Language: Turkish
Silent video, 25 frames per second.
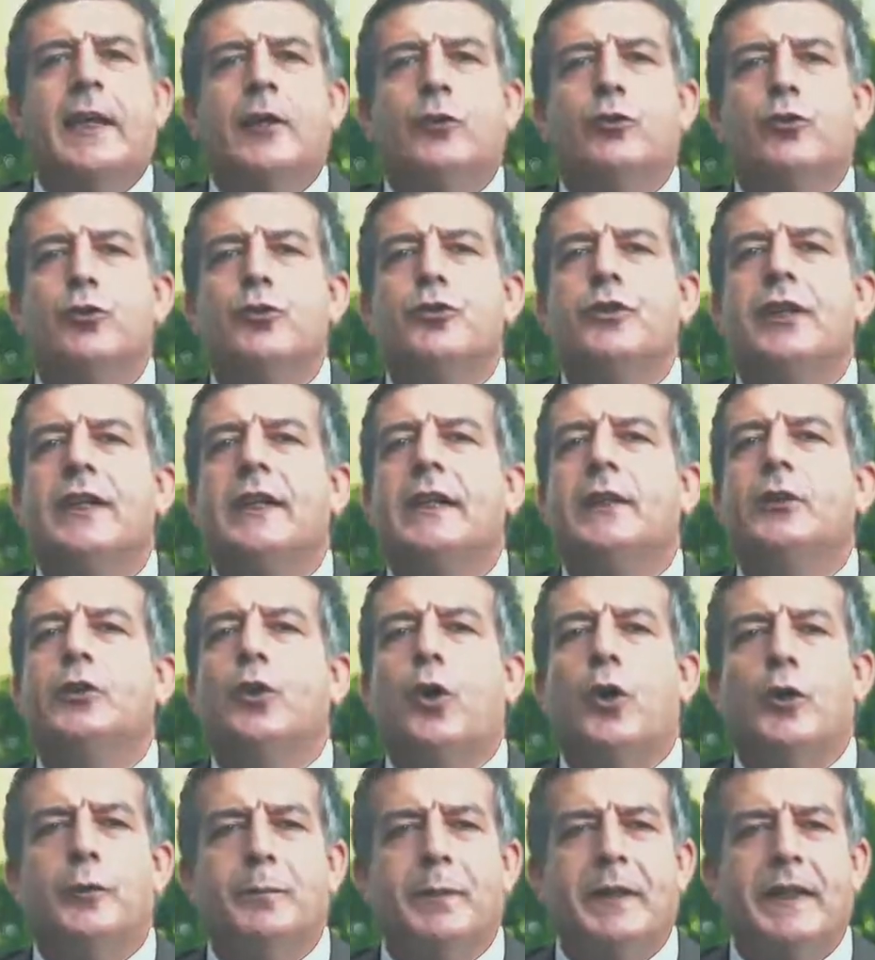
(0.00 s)
Türkiye'nin
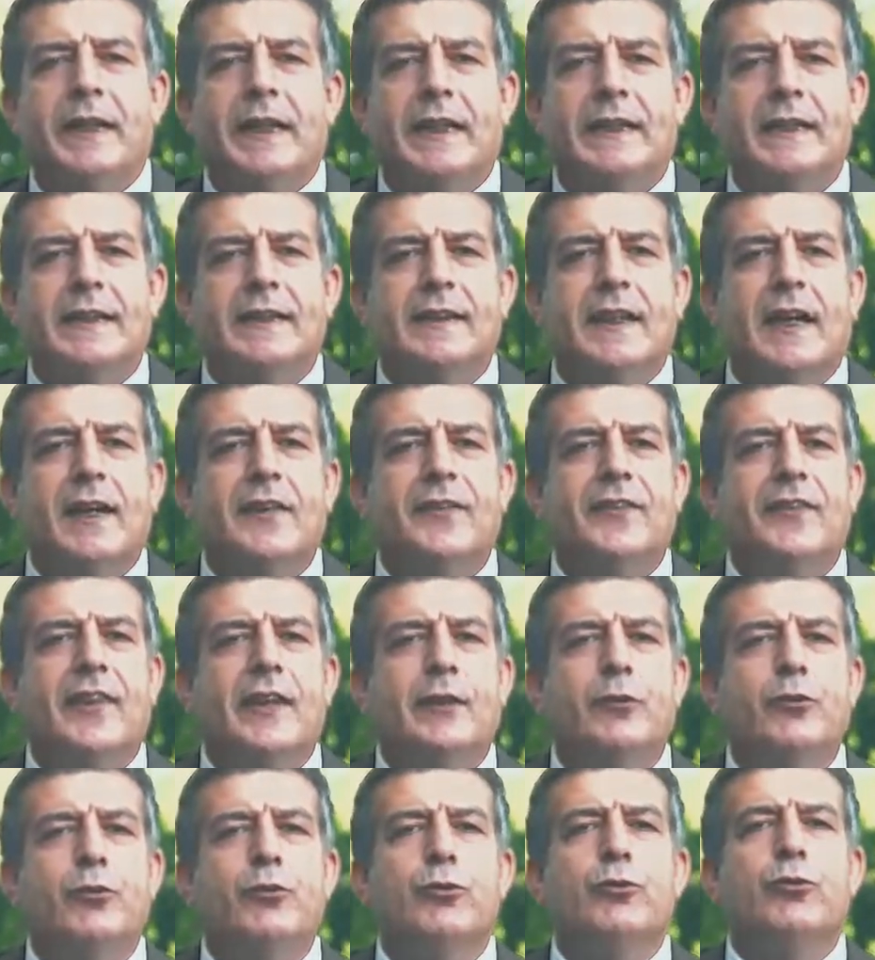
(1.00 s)
dört bir yanından
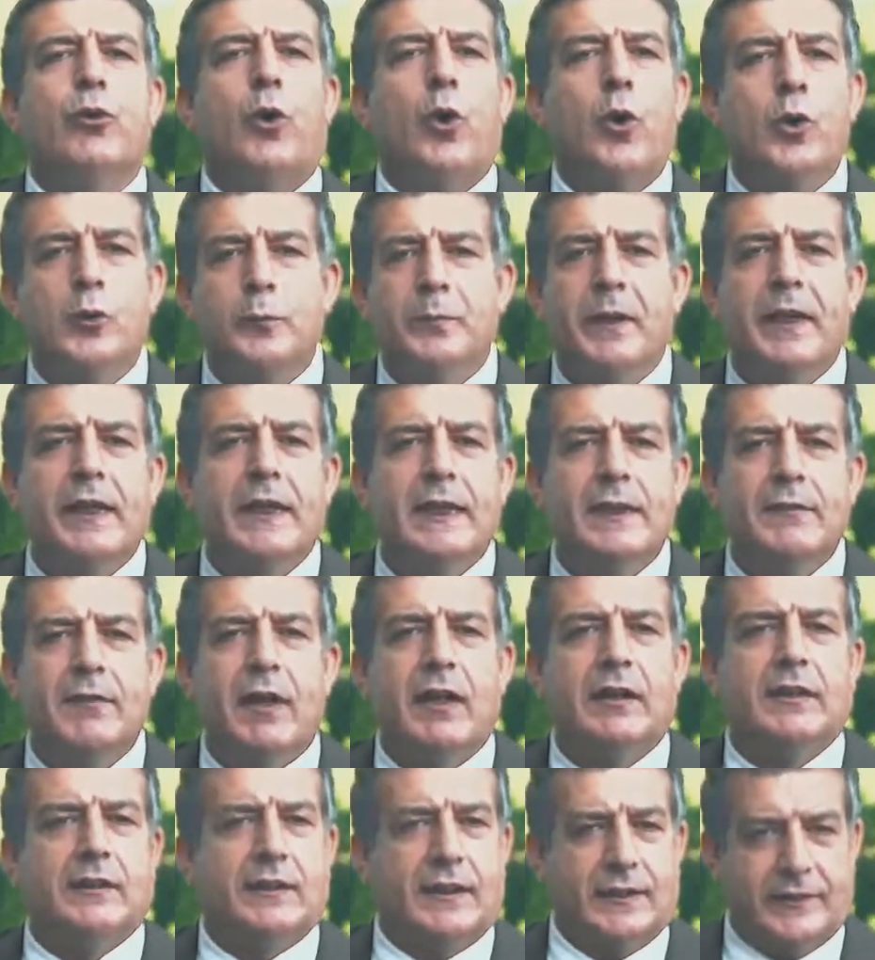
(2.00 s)
810
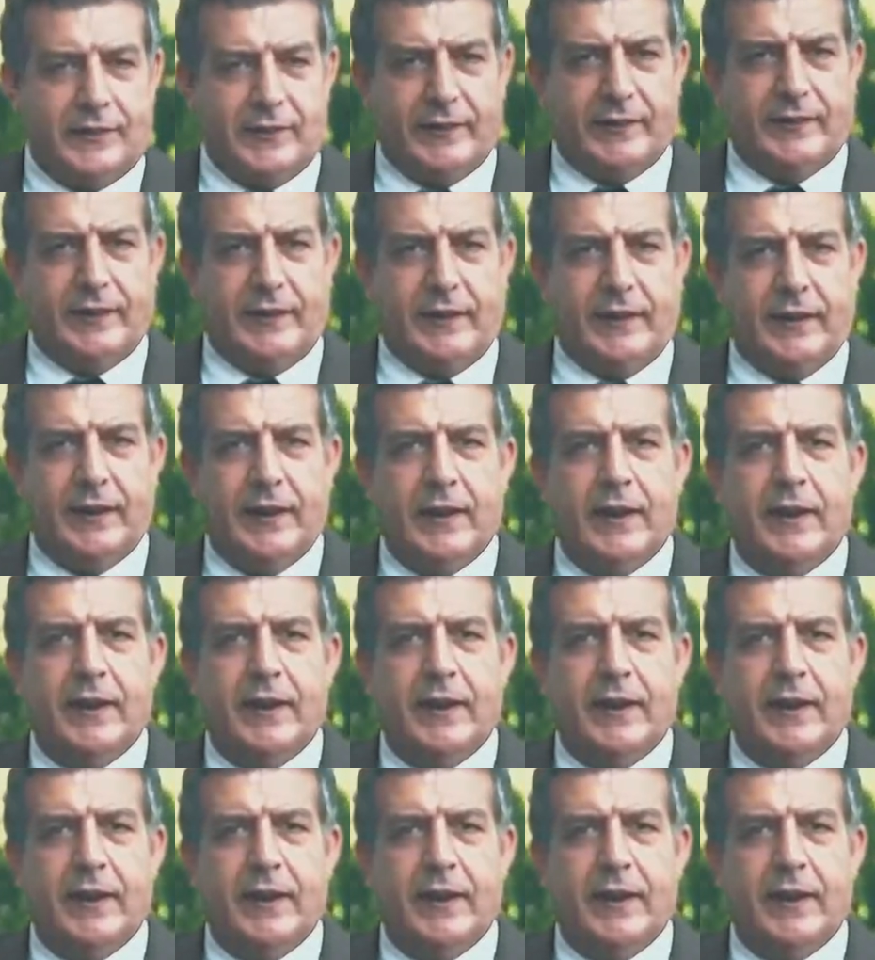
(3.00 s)
pehlivan katıldı.